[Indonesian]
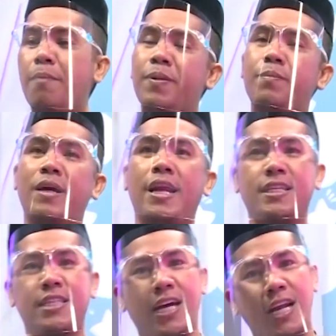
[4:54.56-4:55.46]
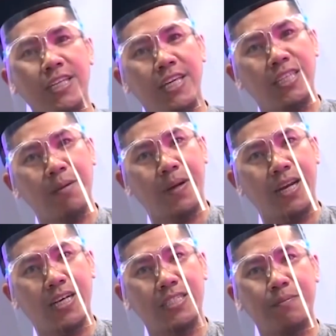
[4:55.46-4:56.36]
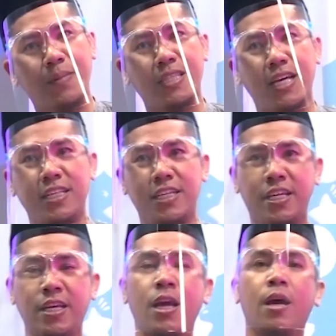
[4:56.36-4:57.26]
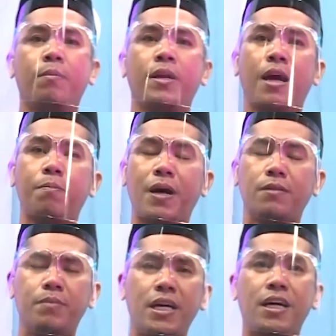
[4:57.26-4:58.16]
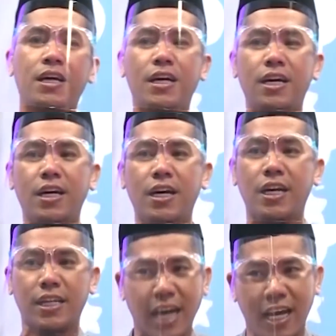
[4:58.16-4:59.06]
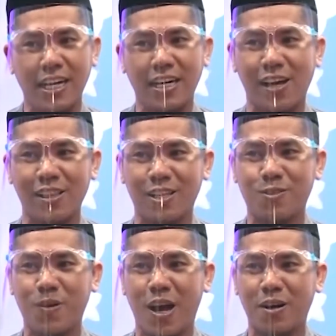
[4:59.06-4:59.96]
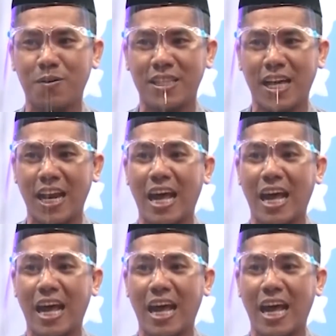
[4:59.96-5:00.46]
pembelajaran kita pada kesempatan ini mendapat berkah dari Allah Subhanahu wa taala.